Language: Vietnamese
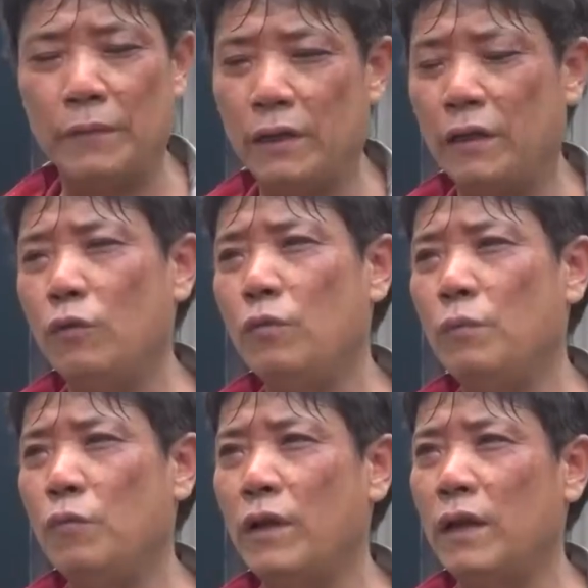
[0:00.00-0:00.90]
đây thì đúng là
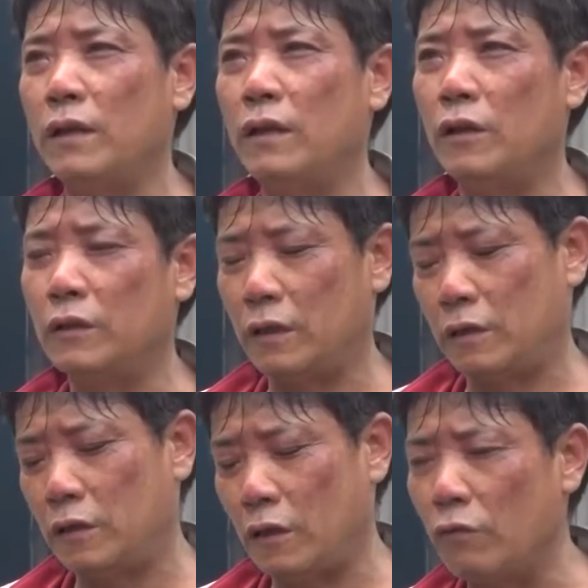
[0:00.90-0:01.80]
mùa hè thì thật
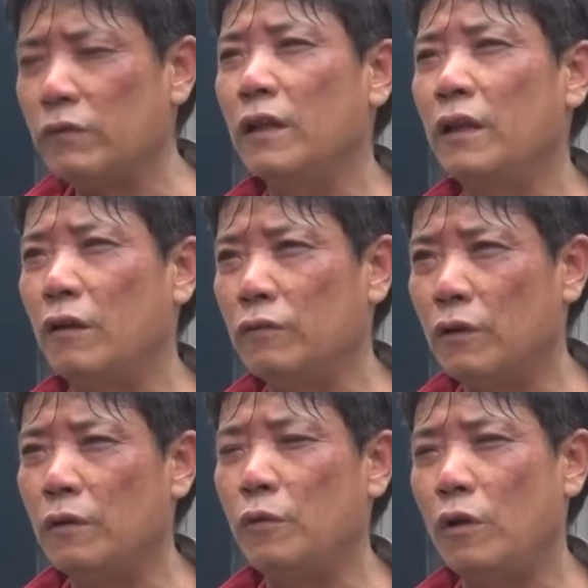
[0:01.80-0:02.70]
nóng thì là nóng
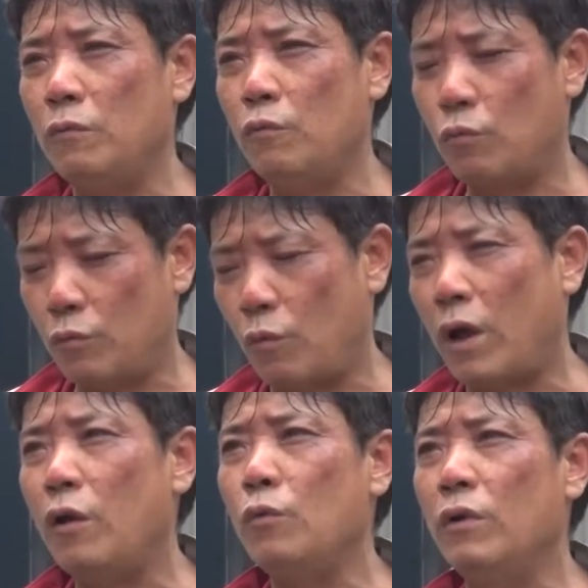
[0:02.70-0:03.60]
rồi, nóng
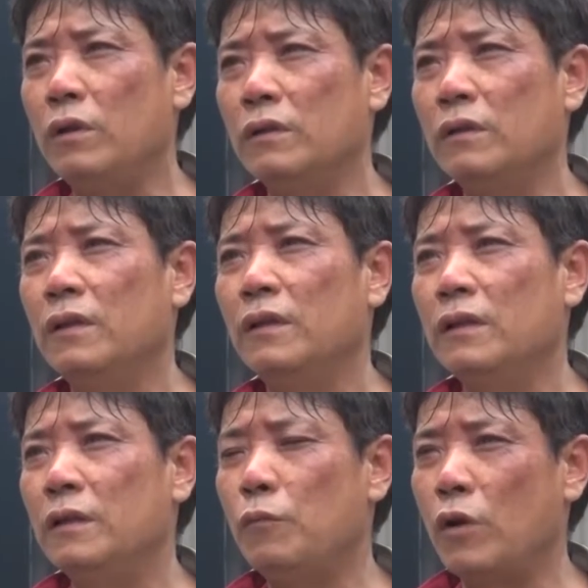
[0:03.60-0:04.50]
quá nóng luôn
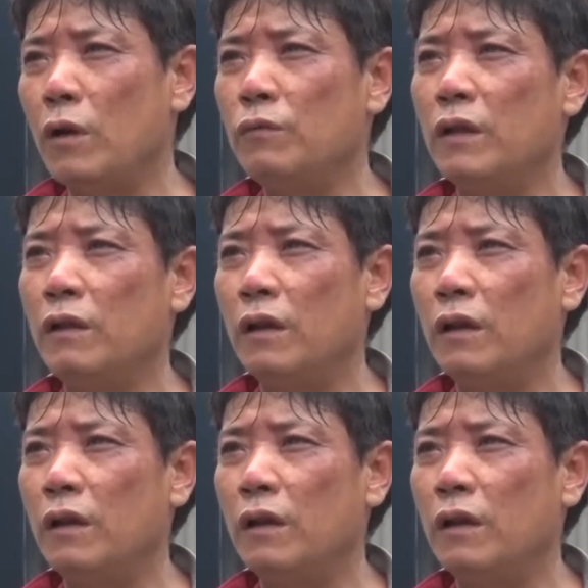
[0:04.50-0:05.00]
nhưng mùa đông thì nó